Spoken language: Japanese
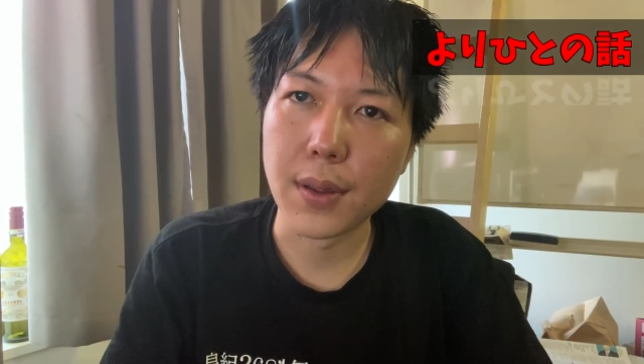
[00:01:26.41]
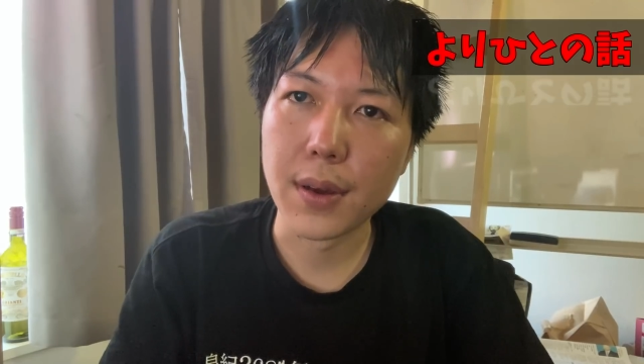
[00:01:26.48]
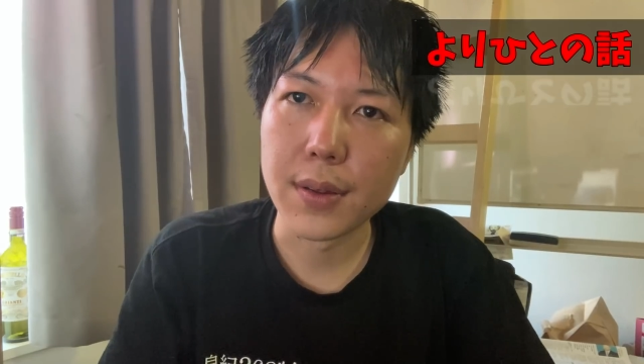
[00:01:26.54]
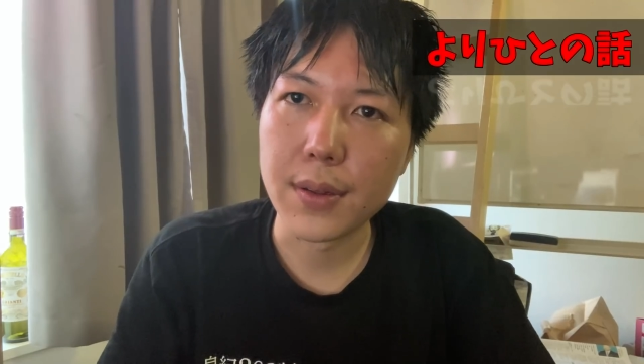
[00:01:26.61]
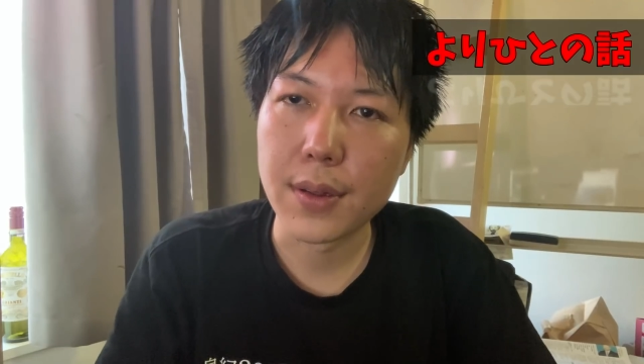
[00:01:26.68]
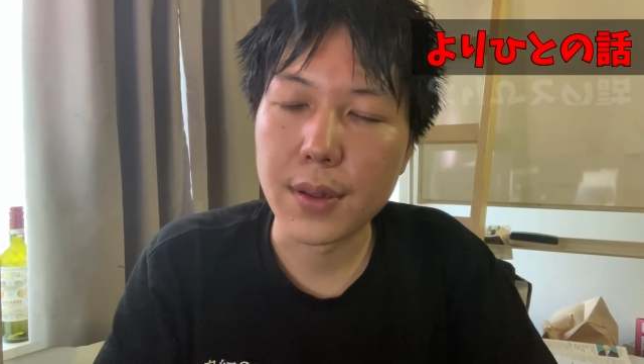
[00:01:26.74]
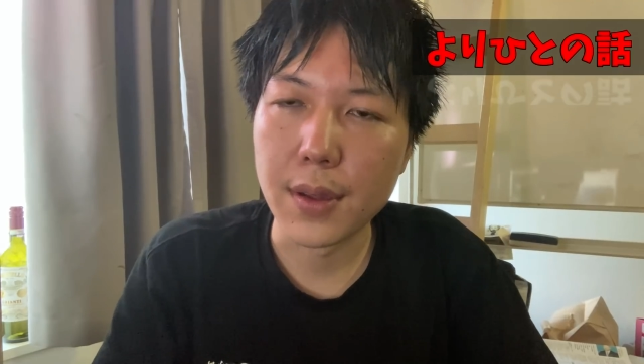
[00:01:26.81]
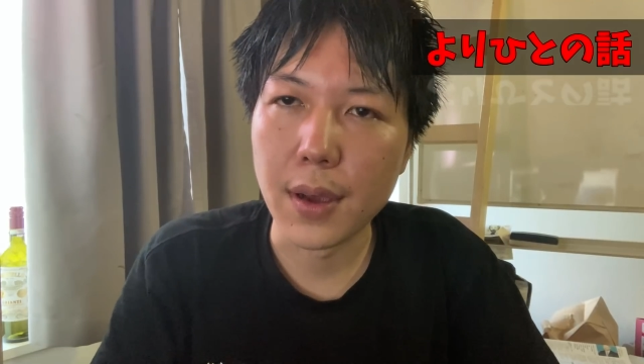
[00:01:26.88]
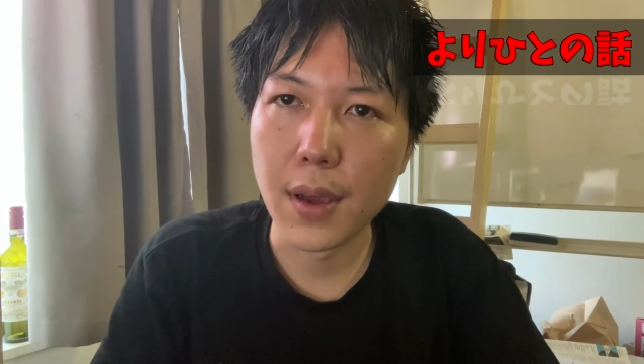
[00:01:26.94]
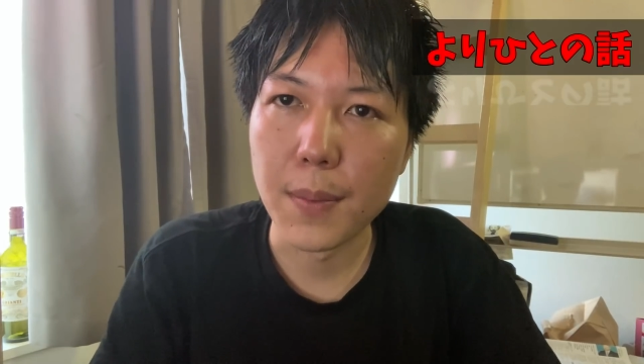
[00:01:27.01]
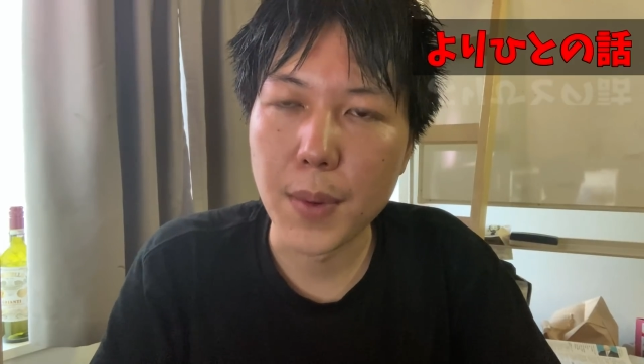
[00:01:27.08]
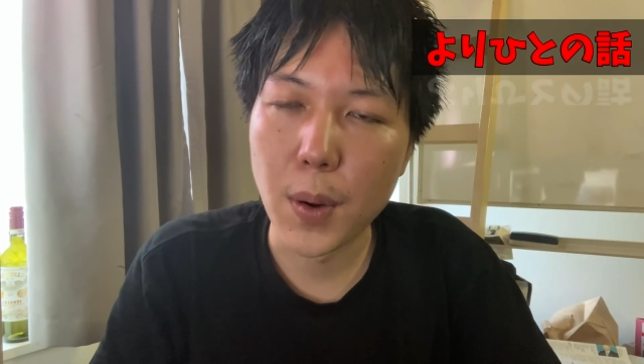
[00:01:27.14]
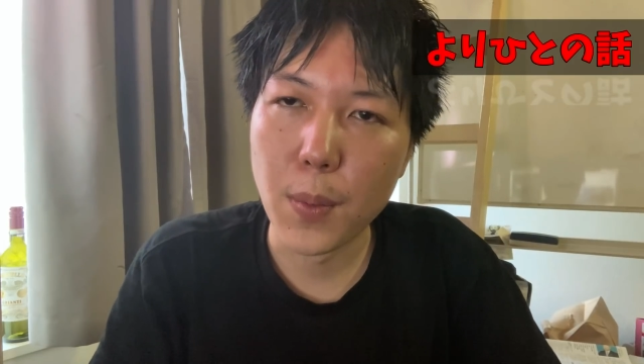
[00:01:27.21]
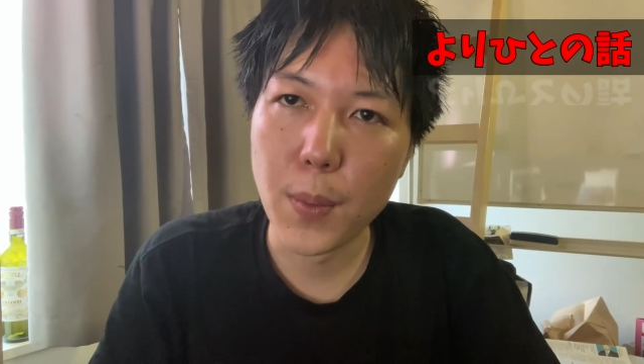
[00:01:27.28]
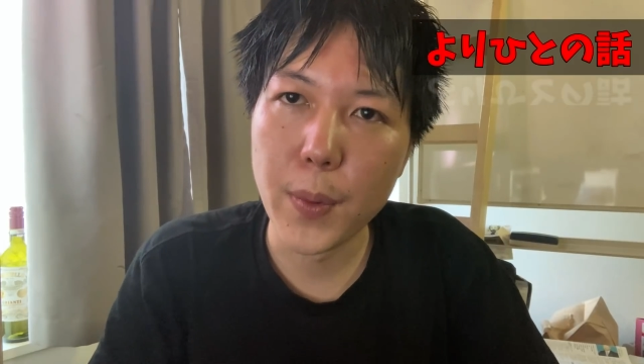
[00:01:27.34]
なって、
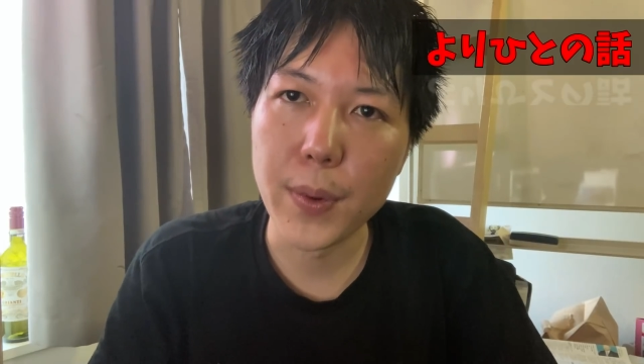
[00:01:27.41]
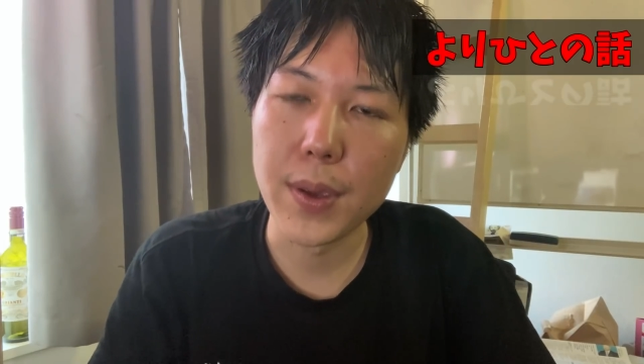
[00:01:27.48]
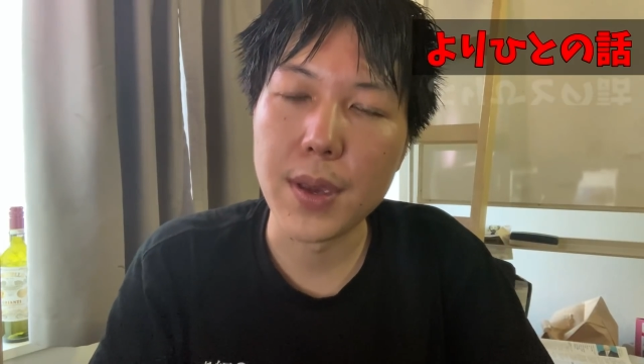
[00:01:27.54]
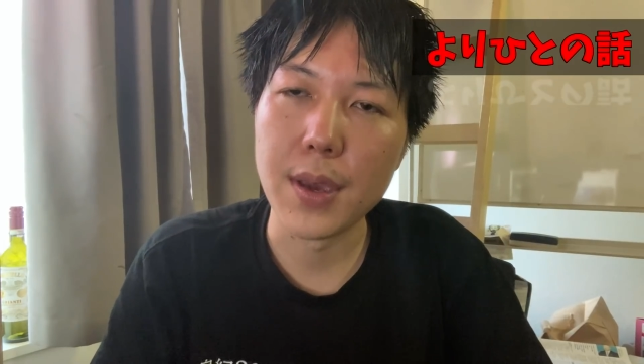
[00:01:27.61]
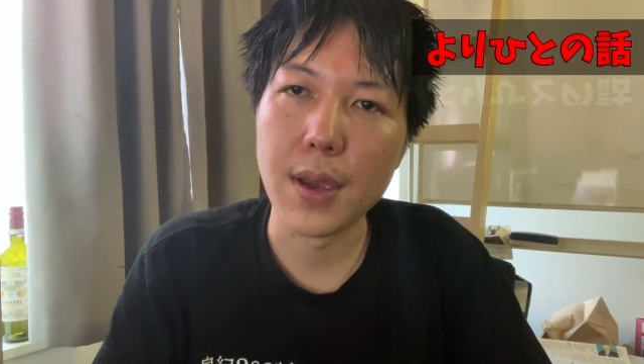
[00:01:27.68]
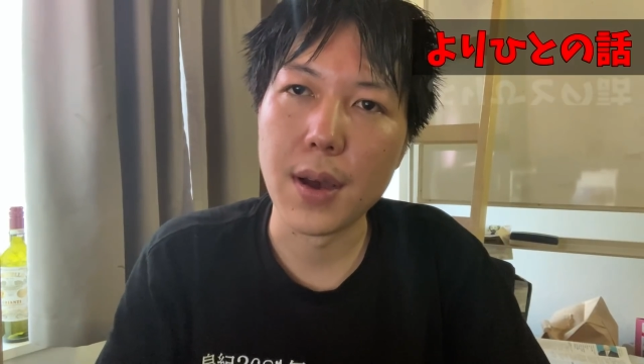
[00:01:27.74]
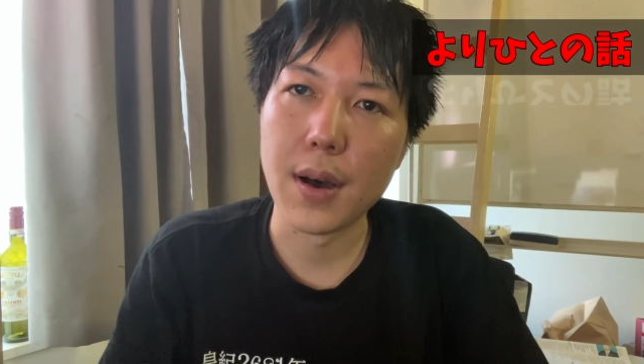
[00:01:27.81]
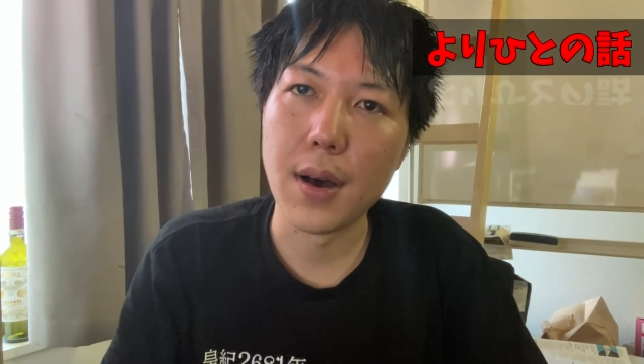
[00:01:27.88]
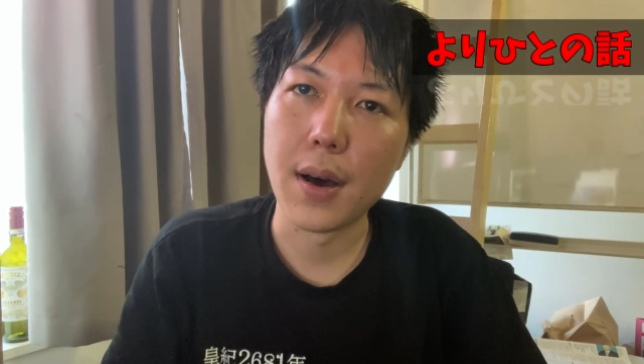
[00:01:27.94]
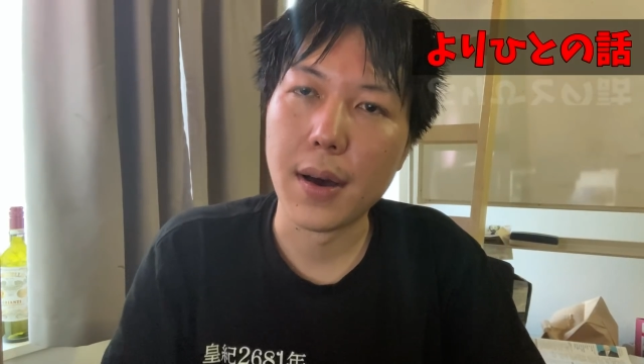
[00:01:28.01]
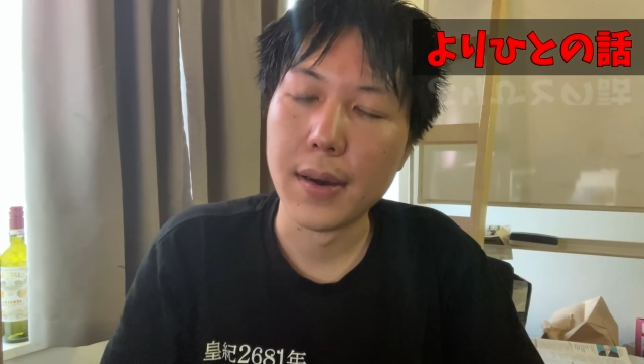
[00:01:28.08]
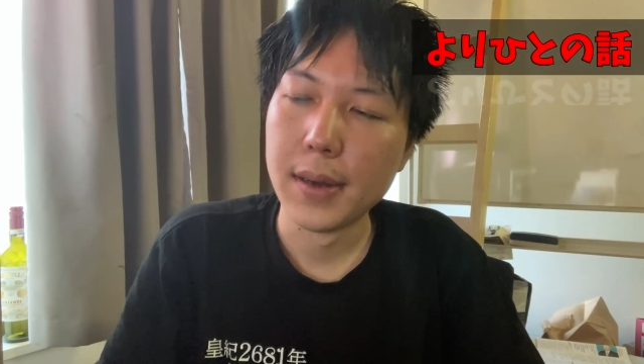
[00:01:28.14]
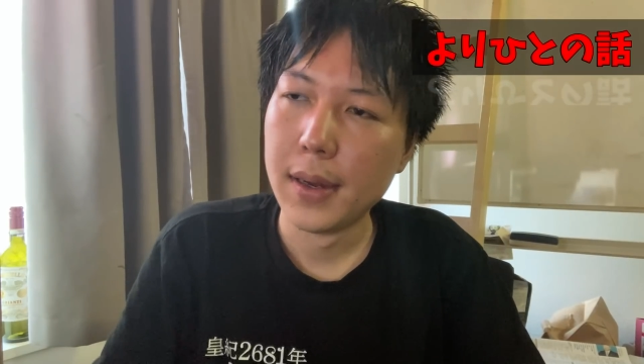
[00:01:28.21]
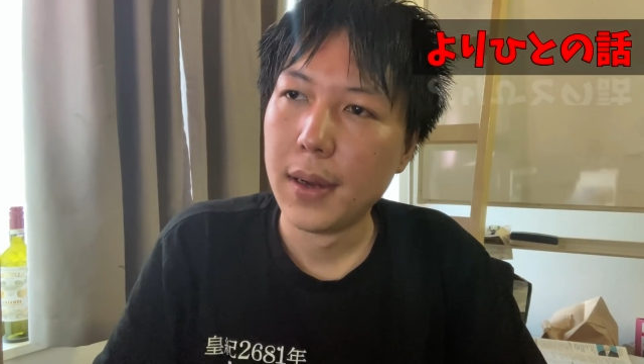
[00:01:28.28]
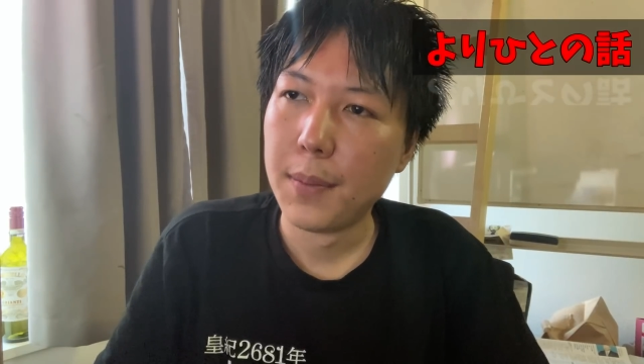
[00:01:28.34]
まあ、思いきや、